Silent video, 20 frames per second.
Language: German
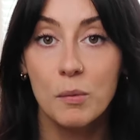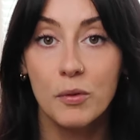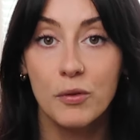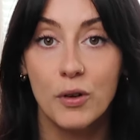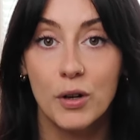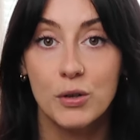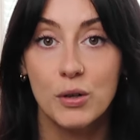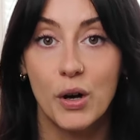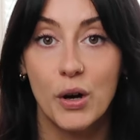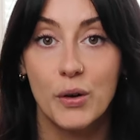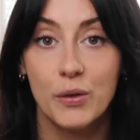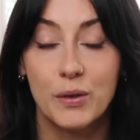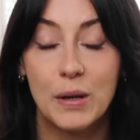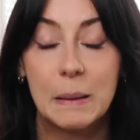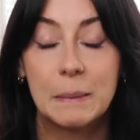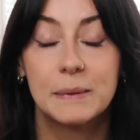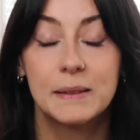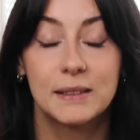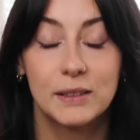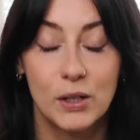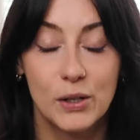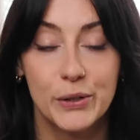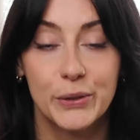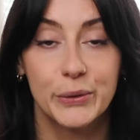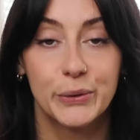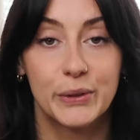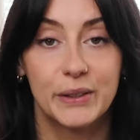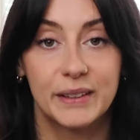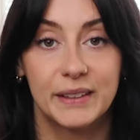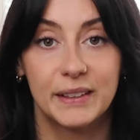Und bevor du aufgibst,
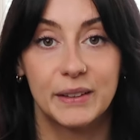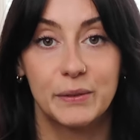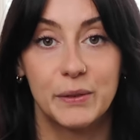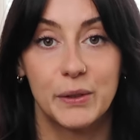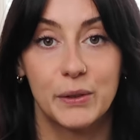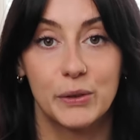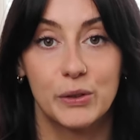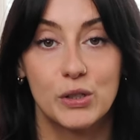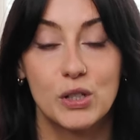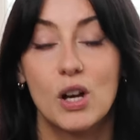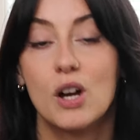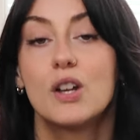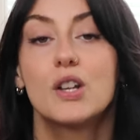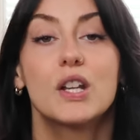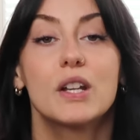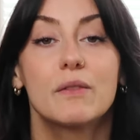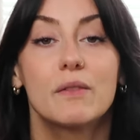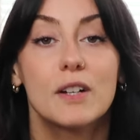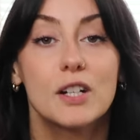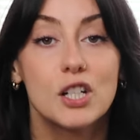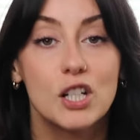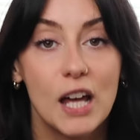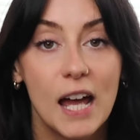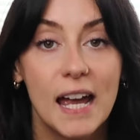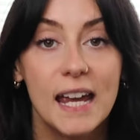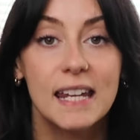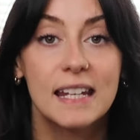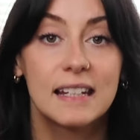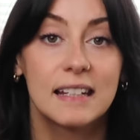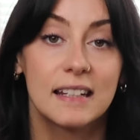sollst du dieses Video schauen. Denn
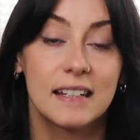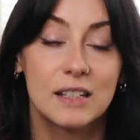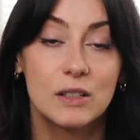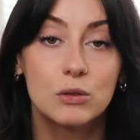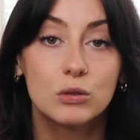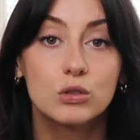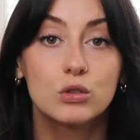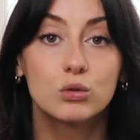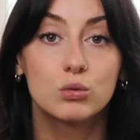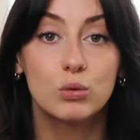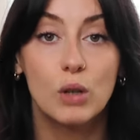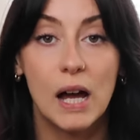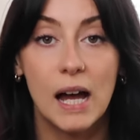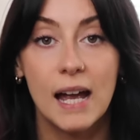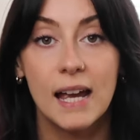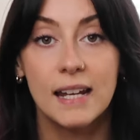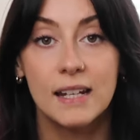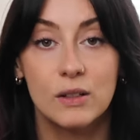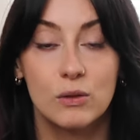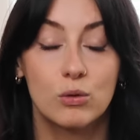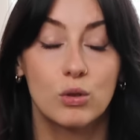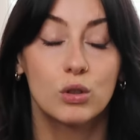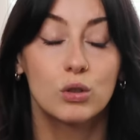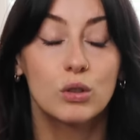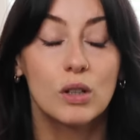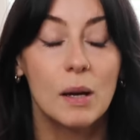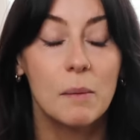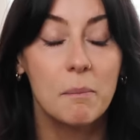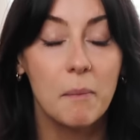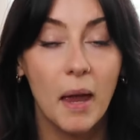wahrscheinlich nutzt du einen oder
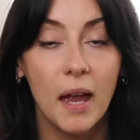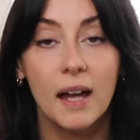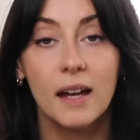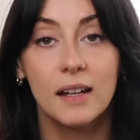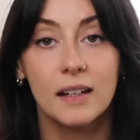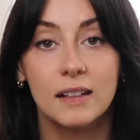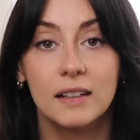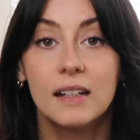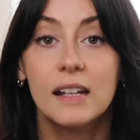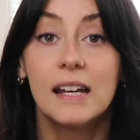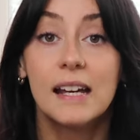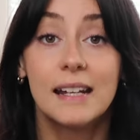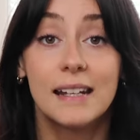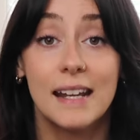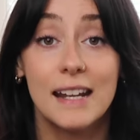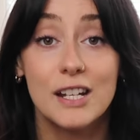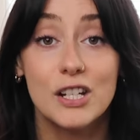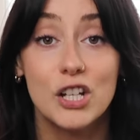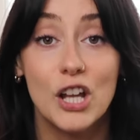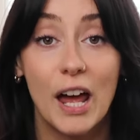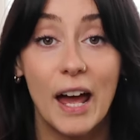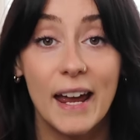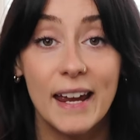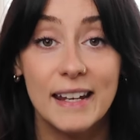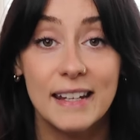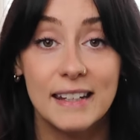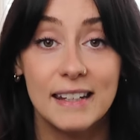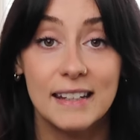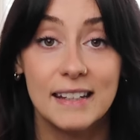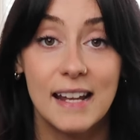sogar mehreren der
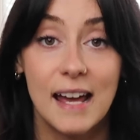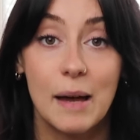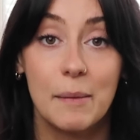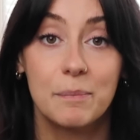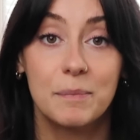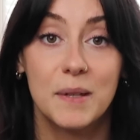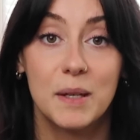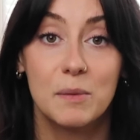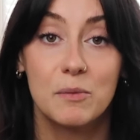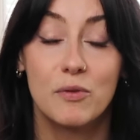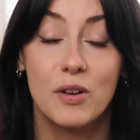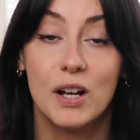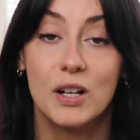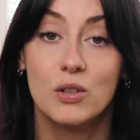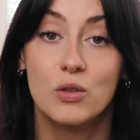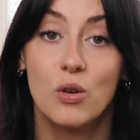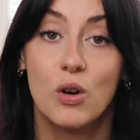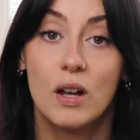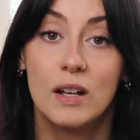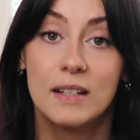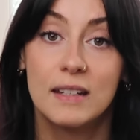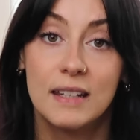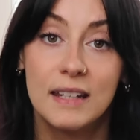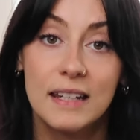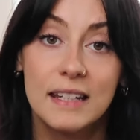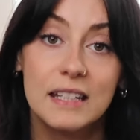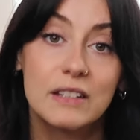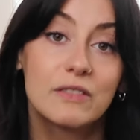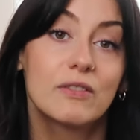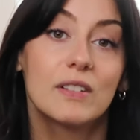entscheidenden Abnehmfaktoren
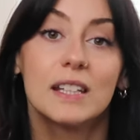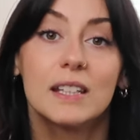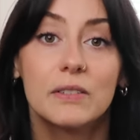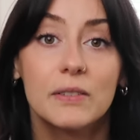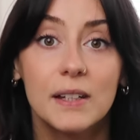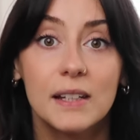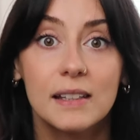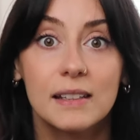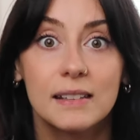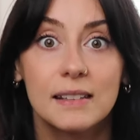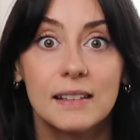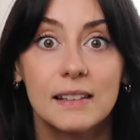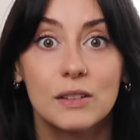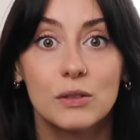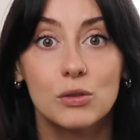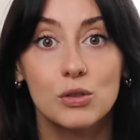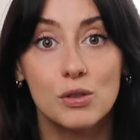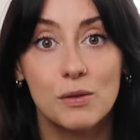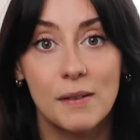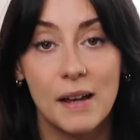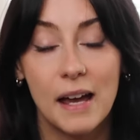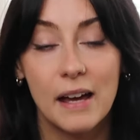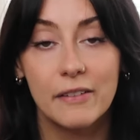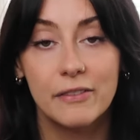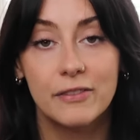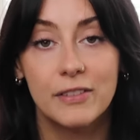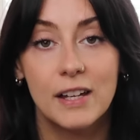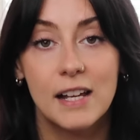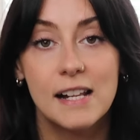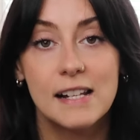nicht, weswegen es dir so schwer
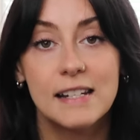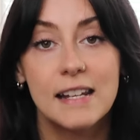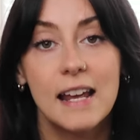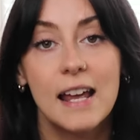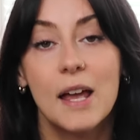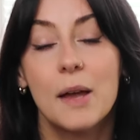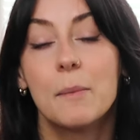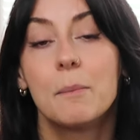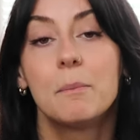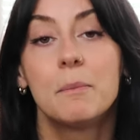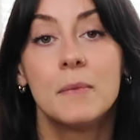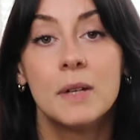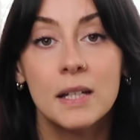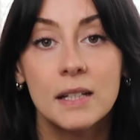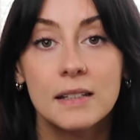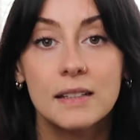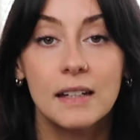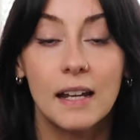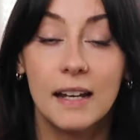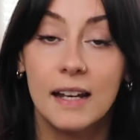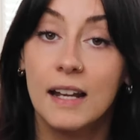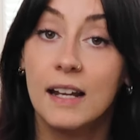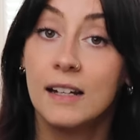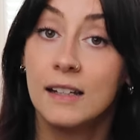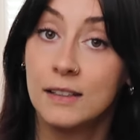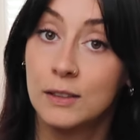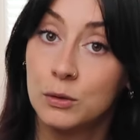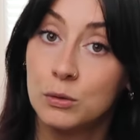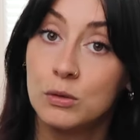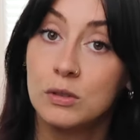fällt, mit deiner
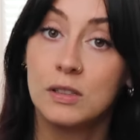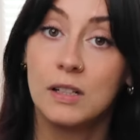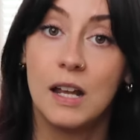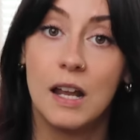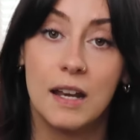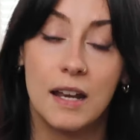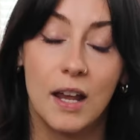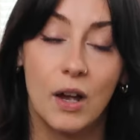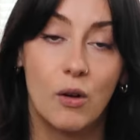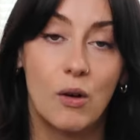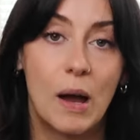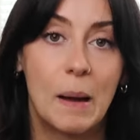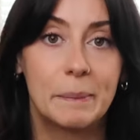gesunden Ernährung